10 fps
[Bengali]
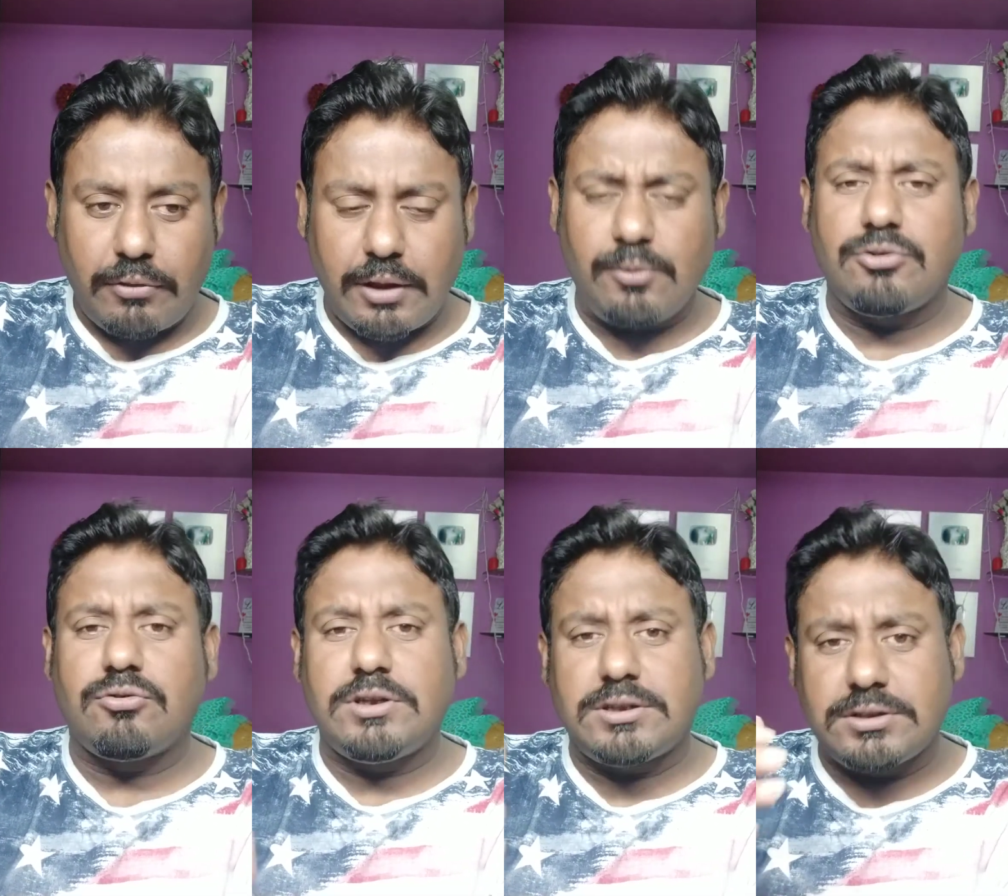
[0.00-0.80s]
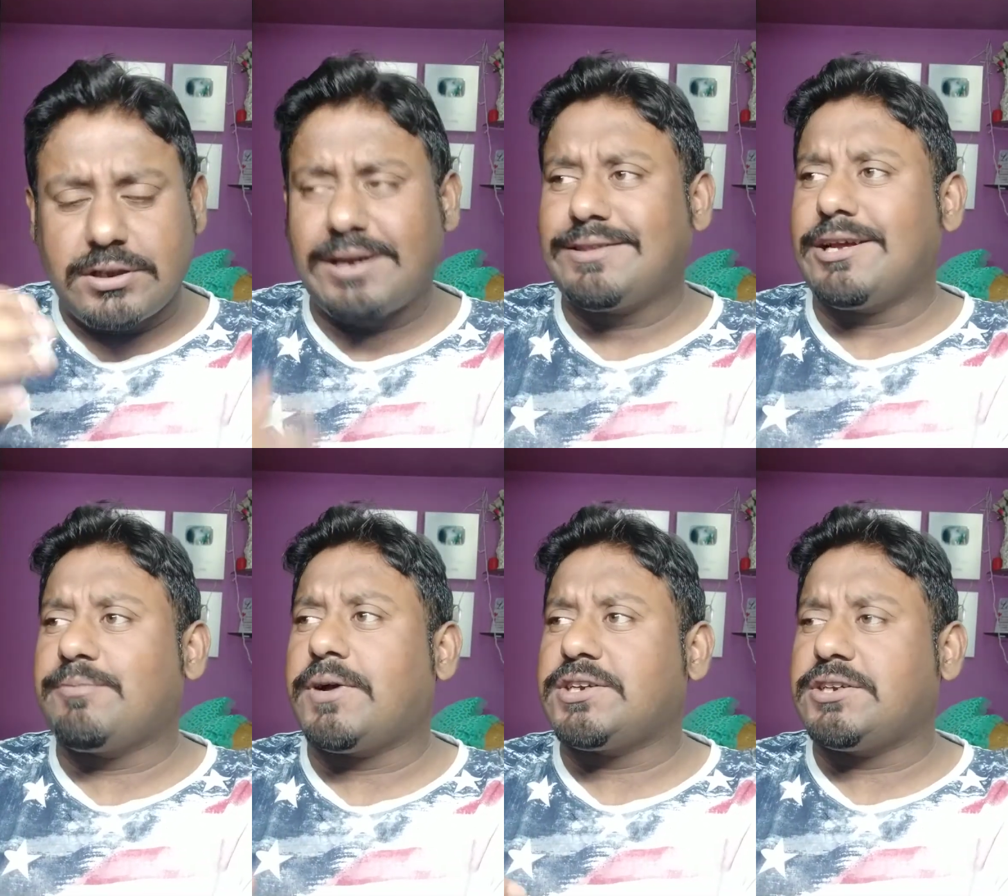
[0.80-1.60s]
এবং যদি ঠিক তার
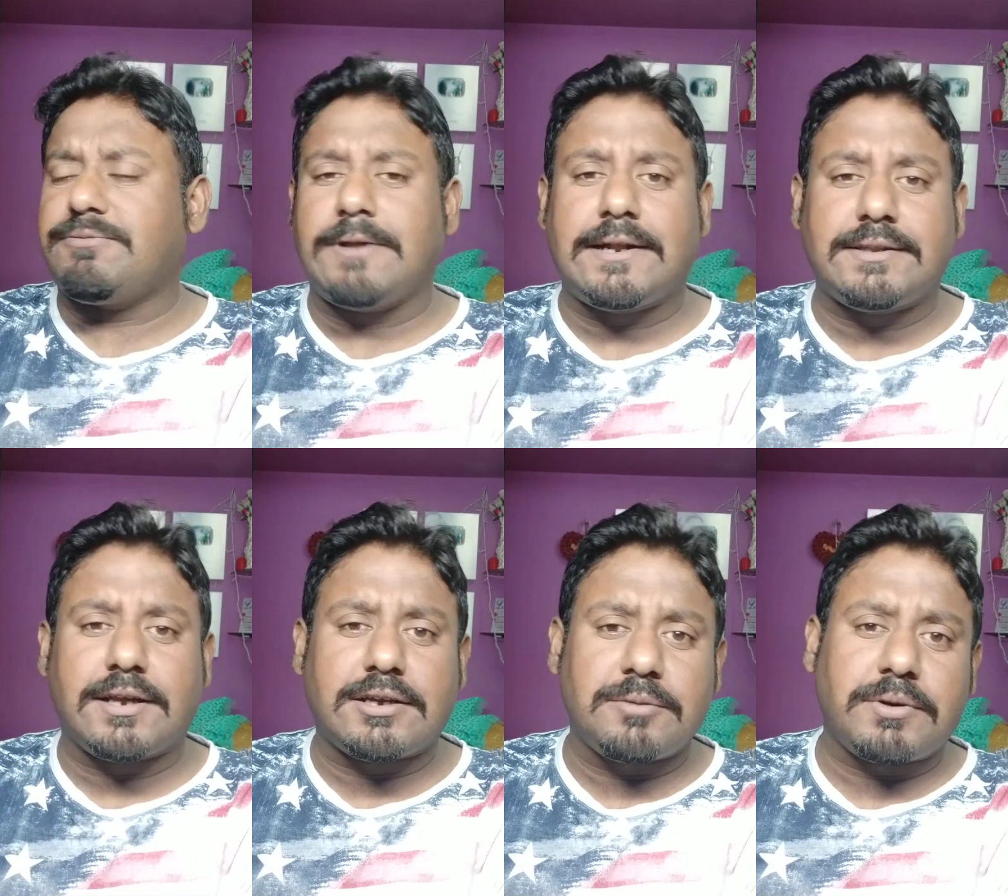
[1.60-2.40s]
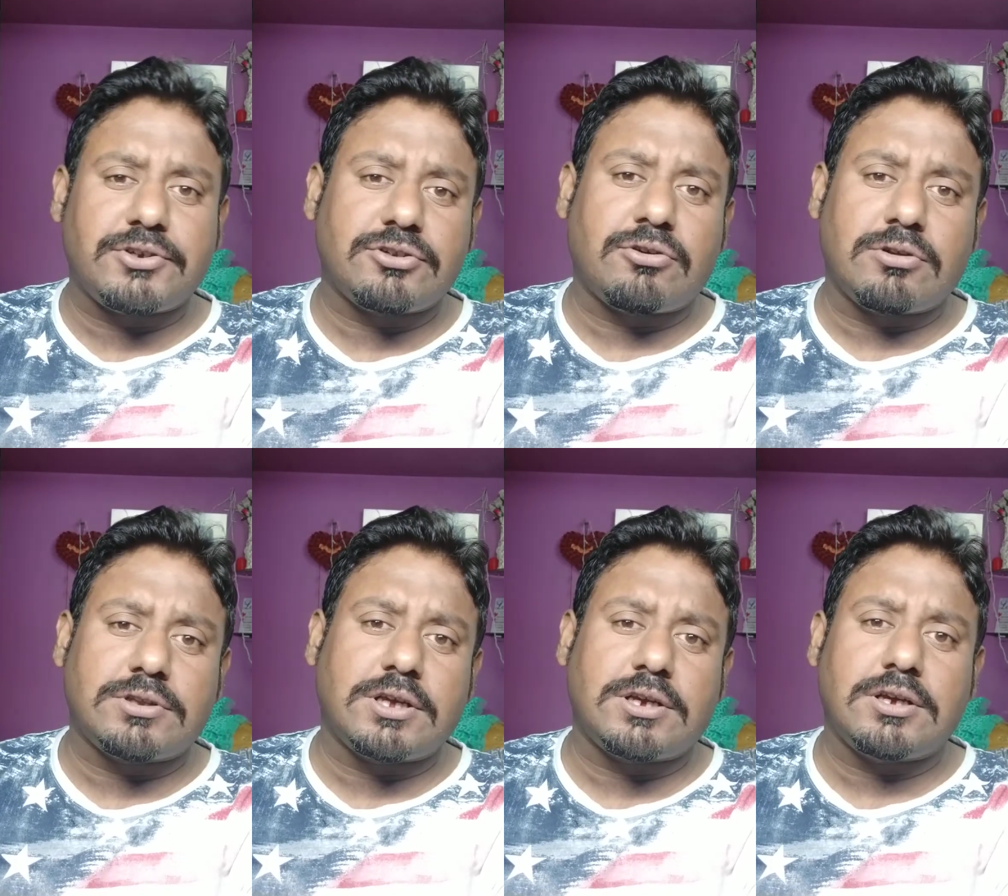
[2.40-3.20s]
পাশের ফ্ল্যাট থেকে পাশের ঘর
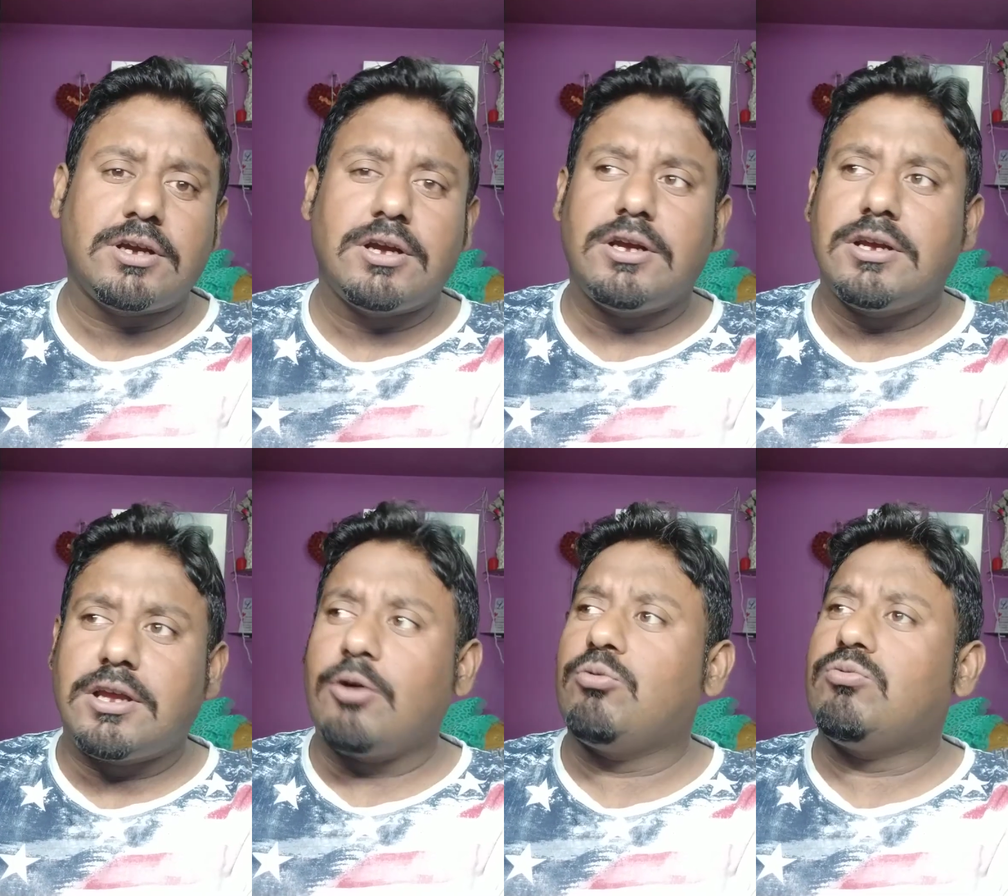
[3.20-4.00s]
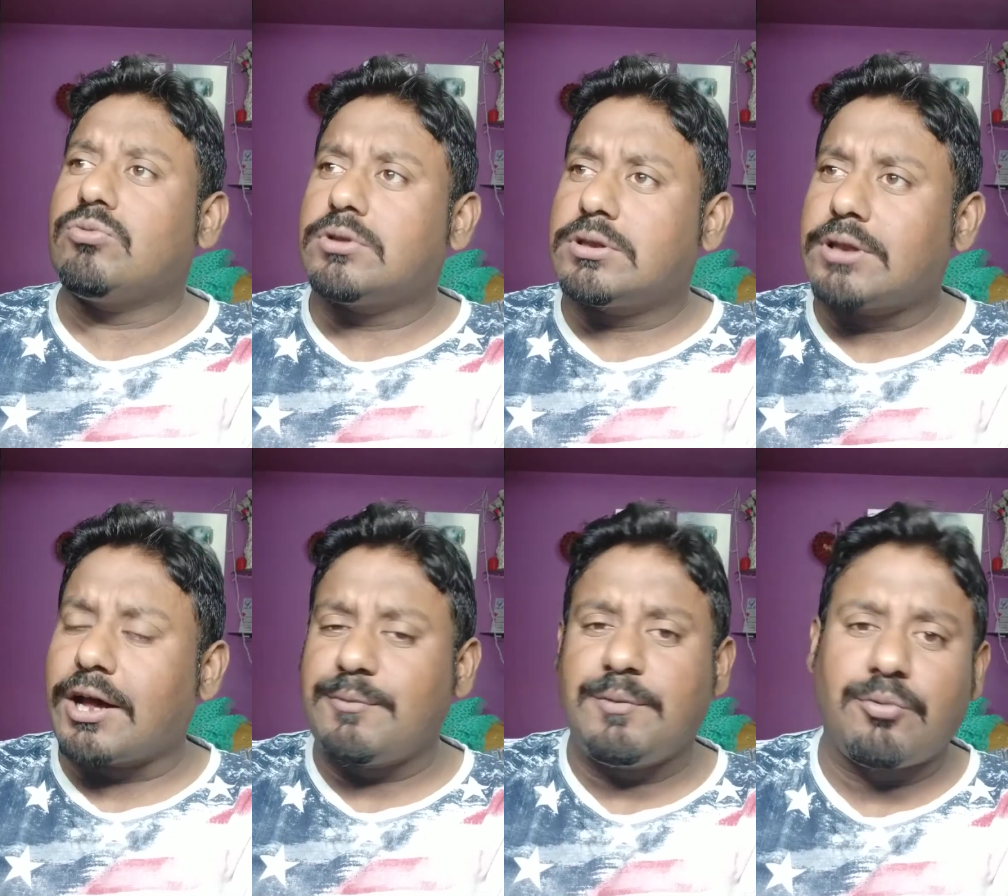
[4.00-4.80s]
থেকে কেউ
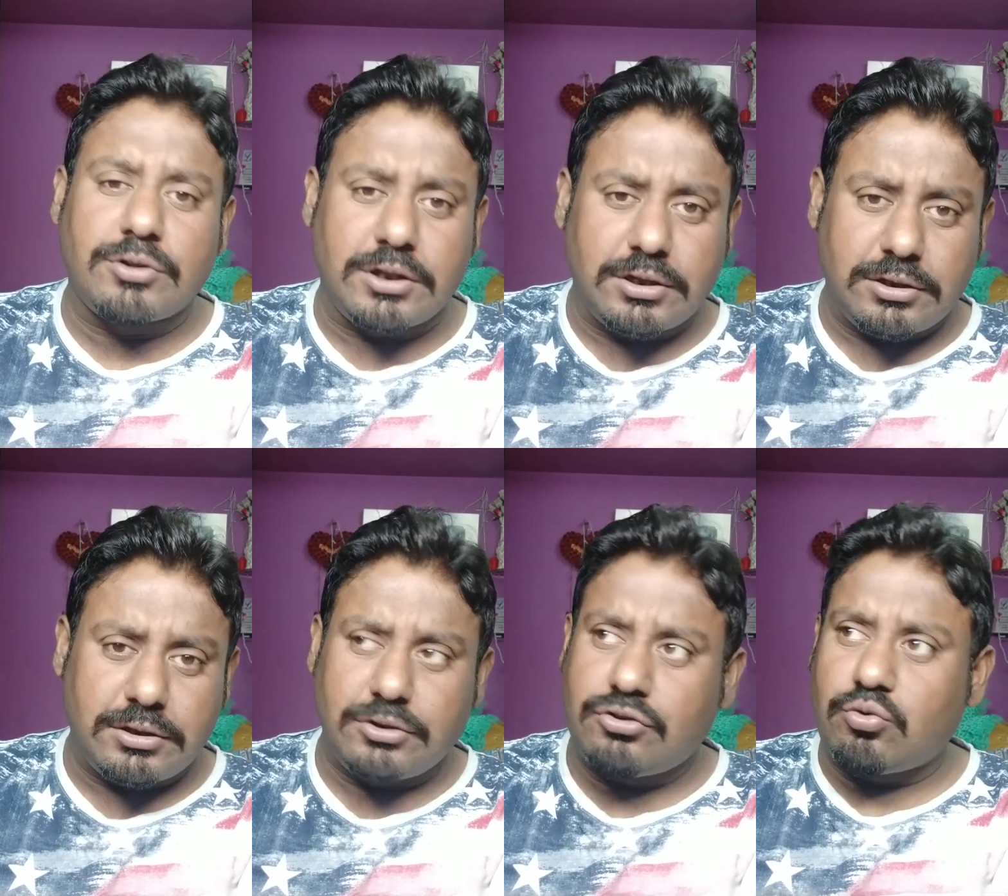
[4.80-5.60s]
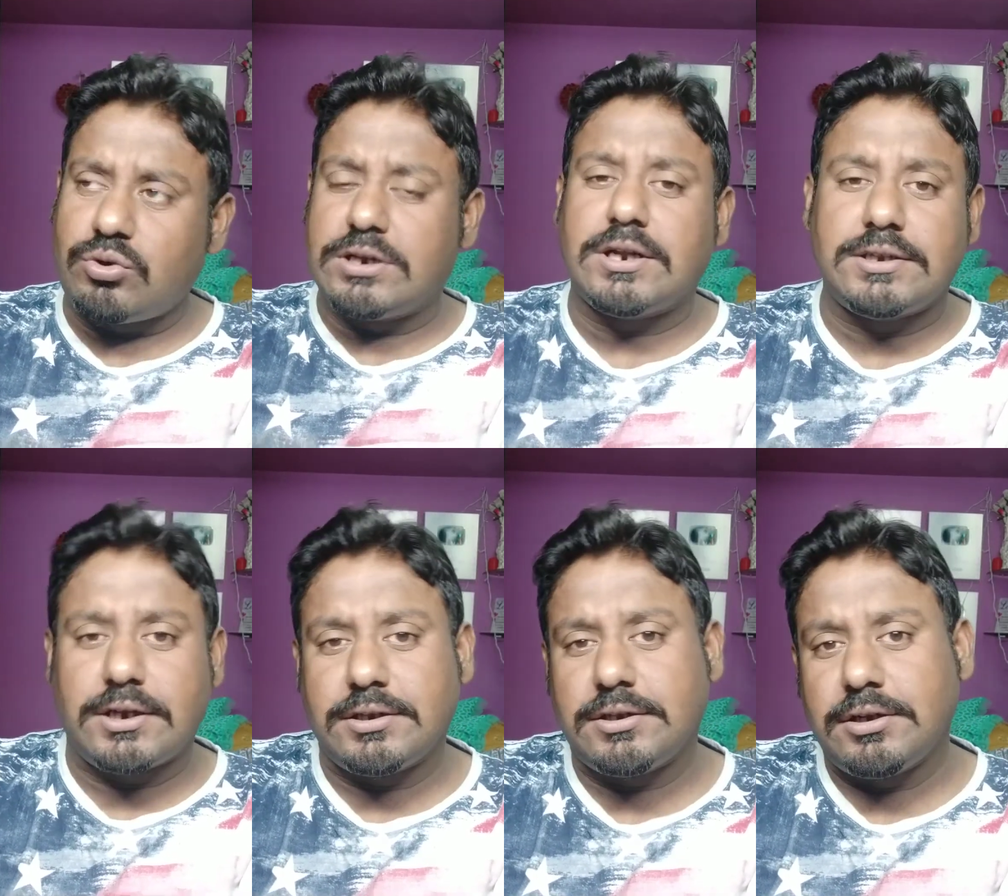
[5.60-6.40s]
তার বিপদে ছুটে না যায়